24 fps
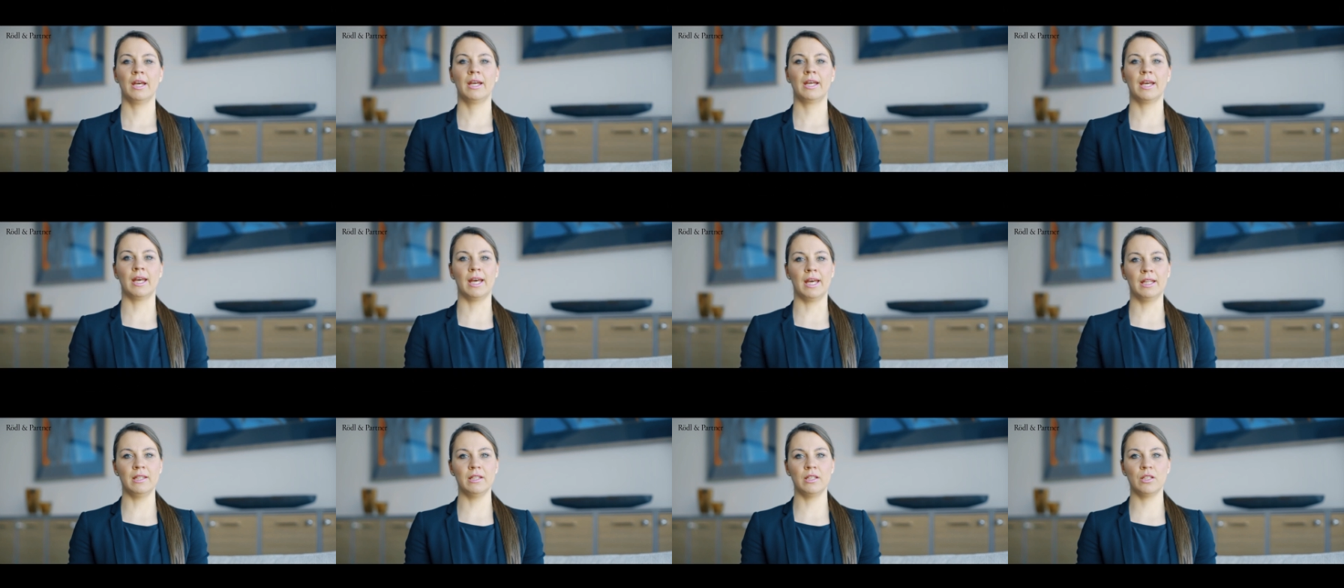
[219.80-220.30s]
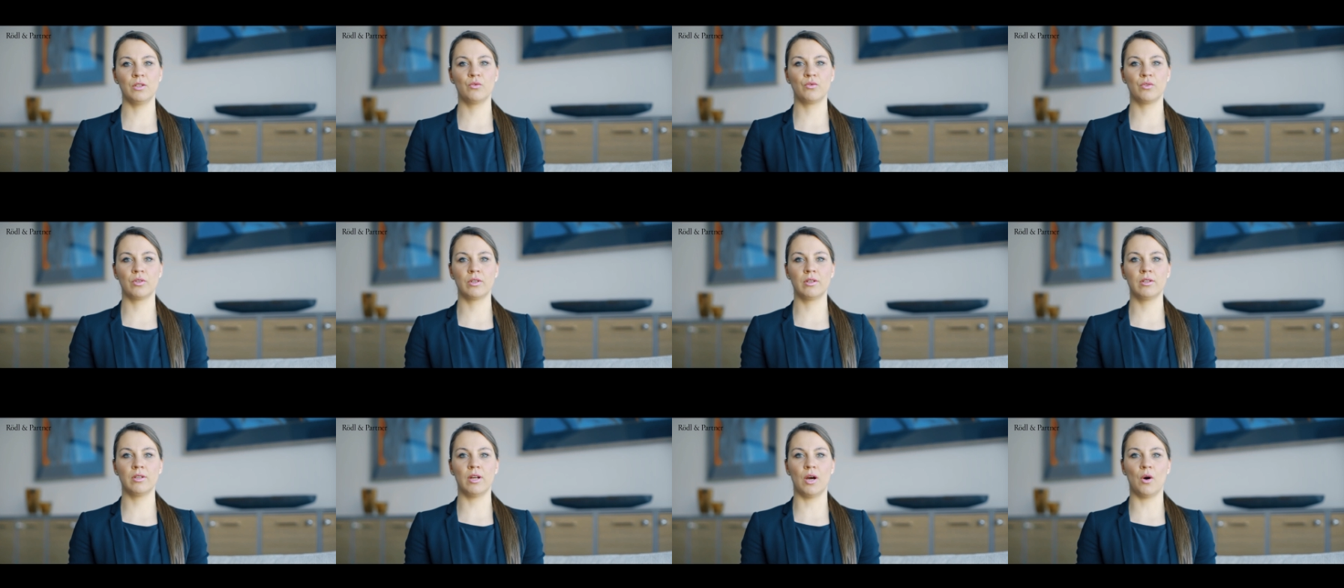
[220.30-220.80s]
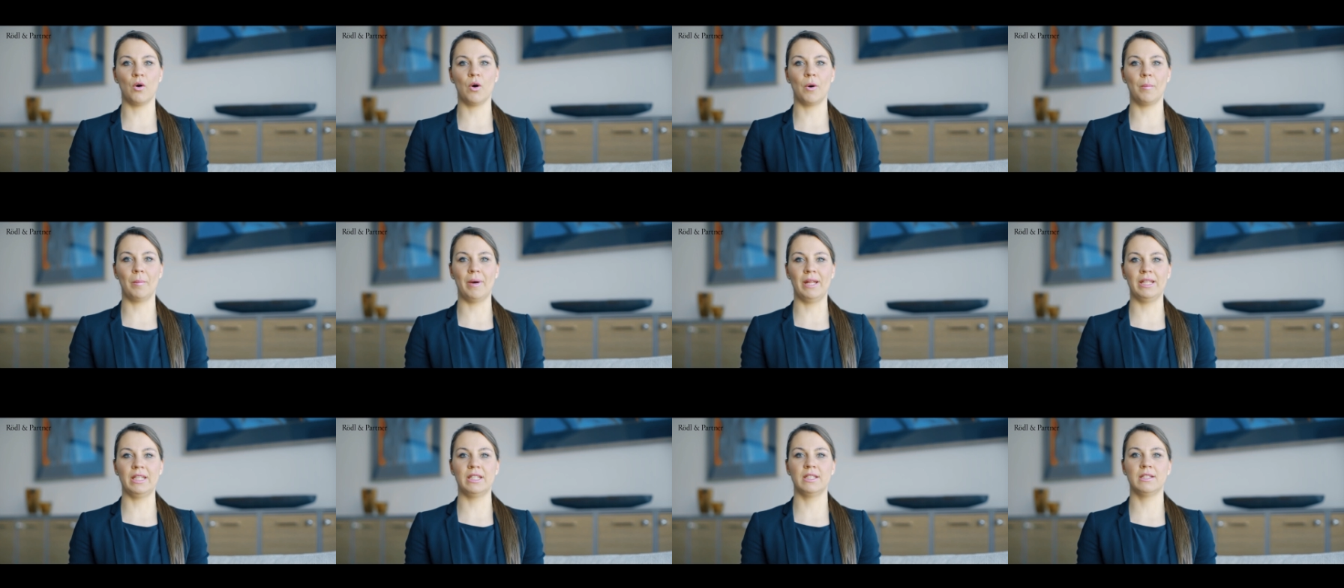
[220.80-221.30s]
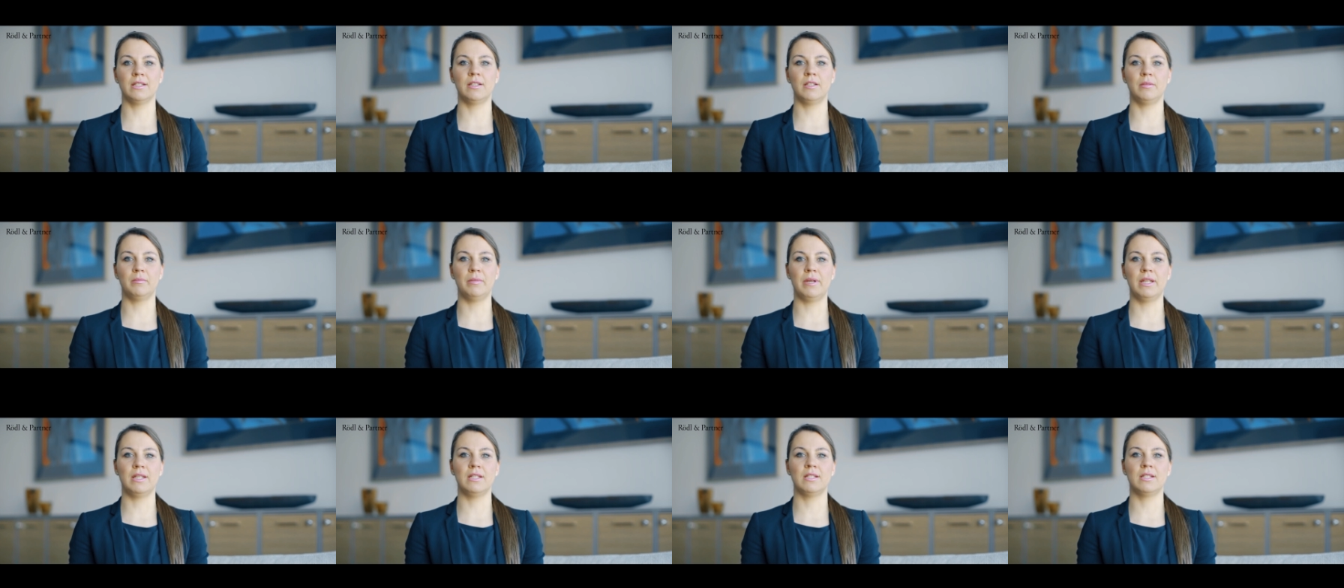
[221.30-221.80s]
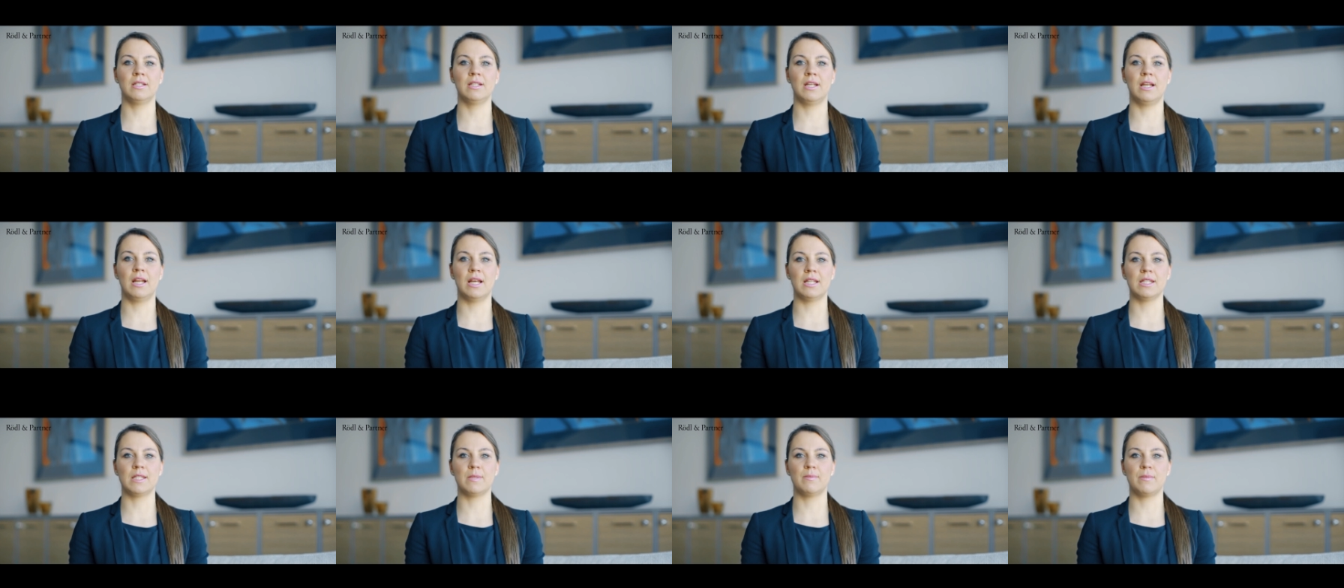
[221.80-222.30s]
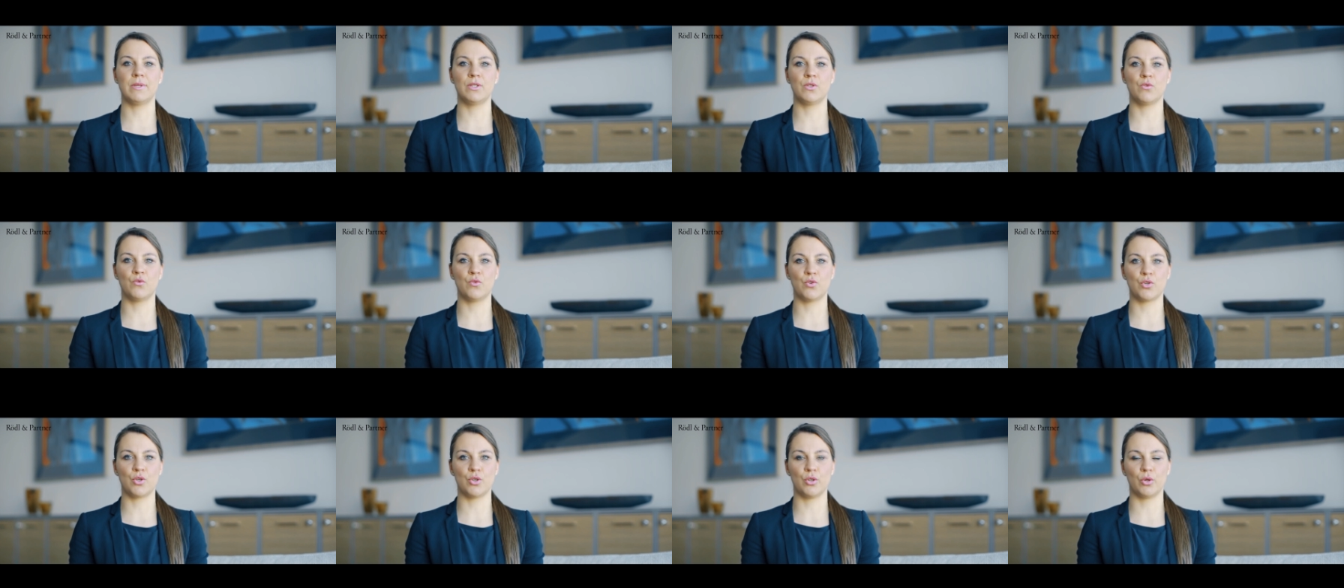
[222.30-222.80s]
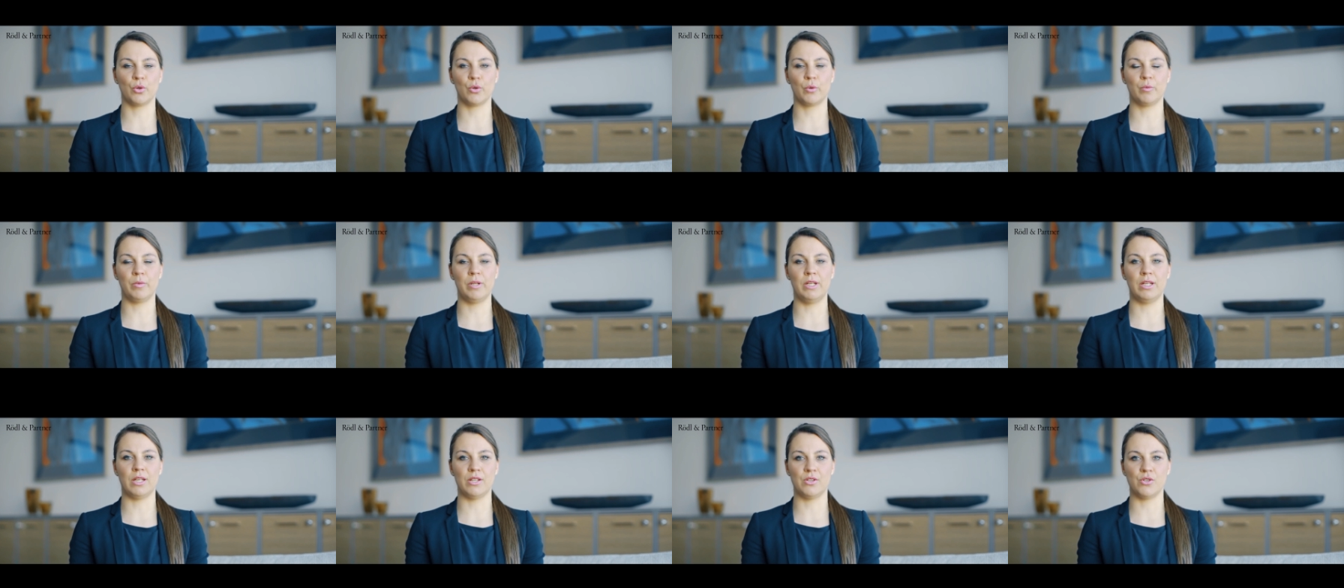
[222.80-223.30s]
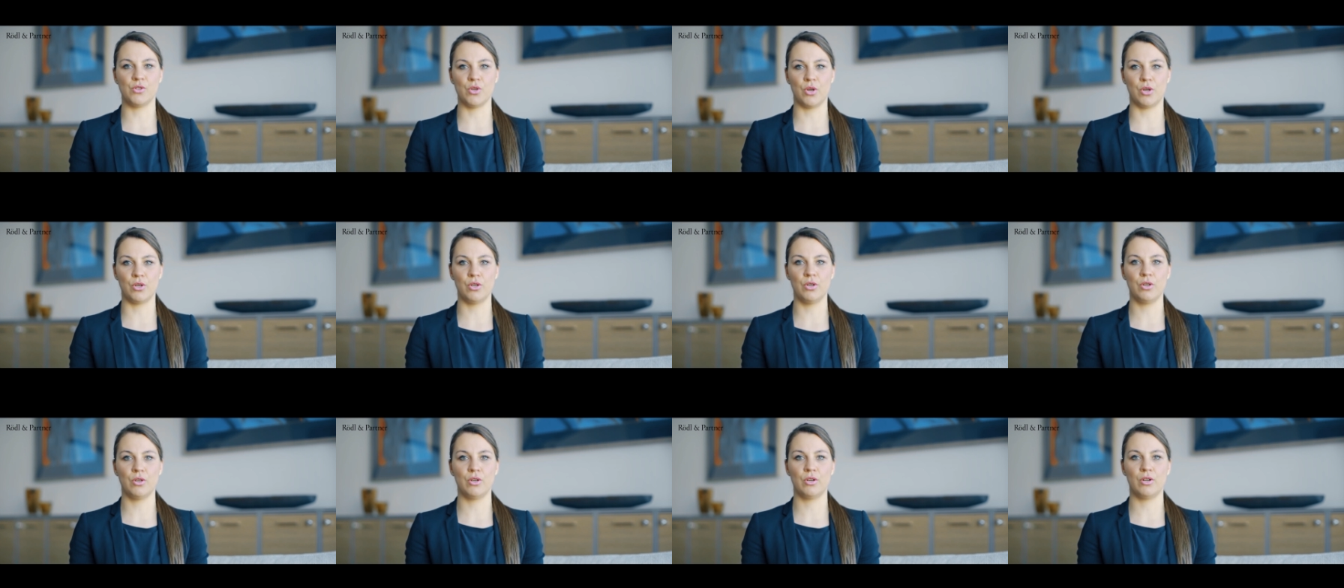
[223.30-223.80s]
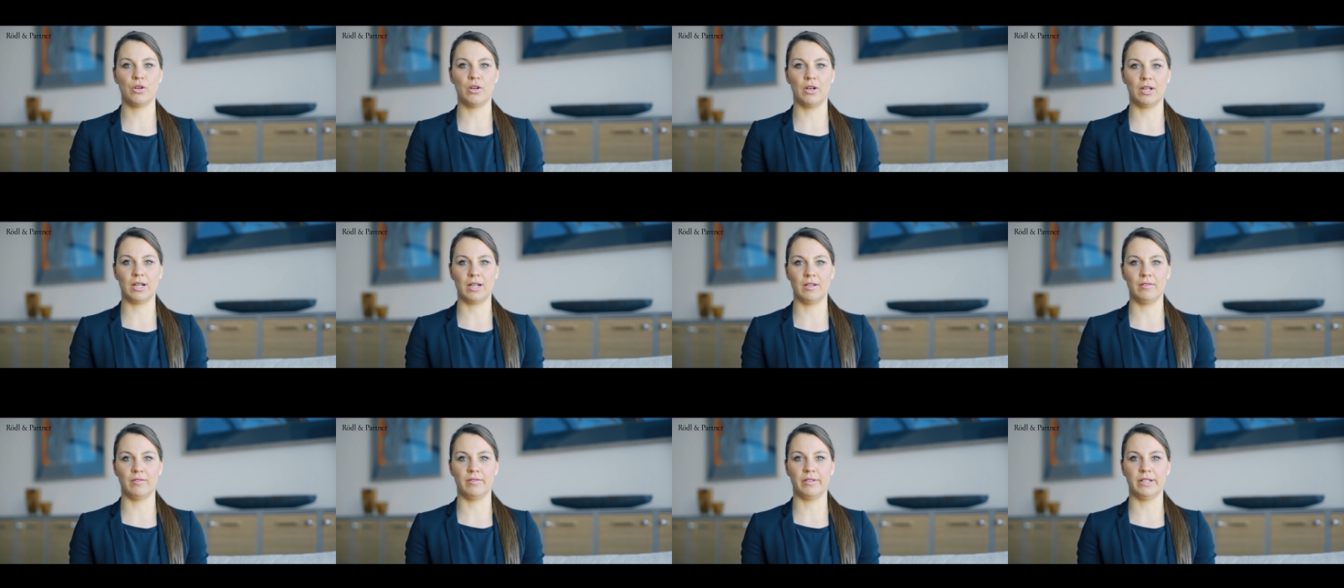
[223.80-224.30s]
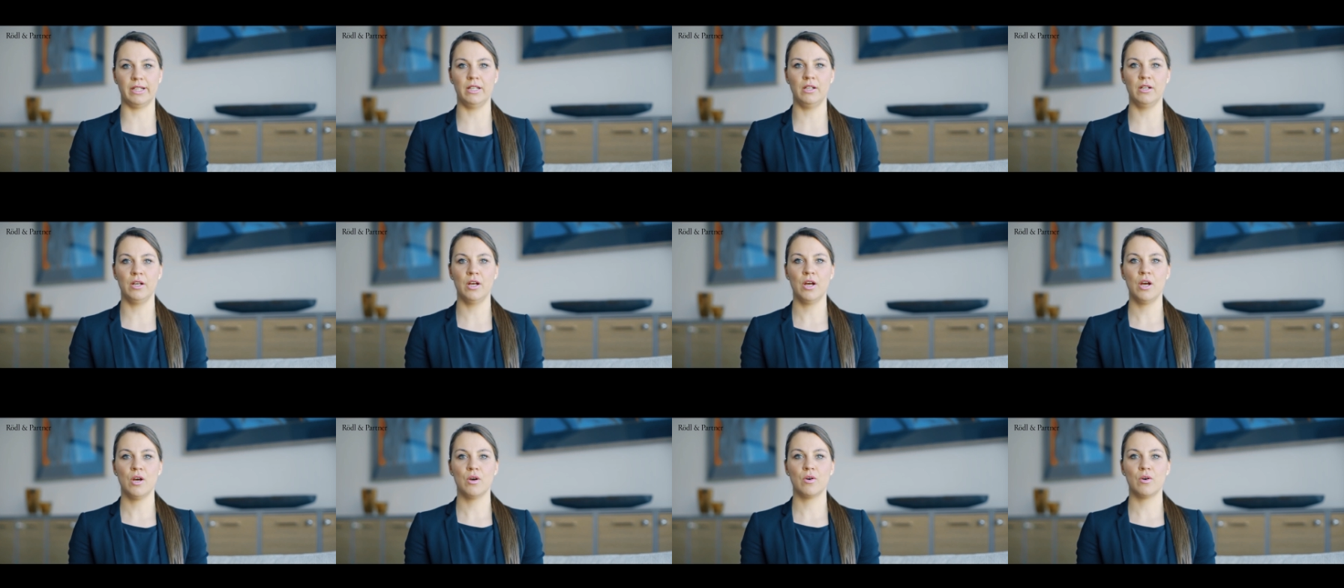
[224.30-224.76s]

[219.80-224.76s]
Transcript: Geändert wurden auch manche Elemente der landspezifischen Dokumentation Local File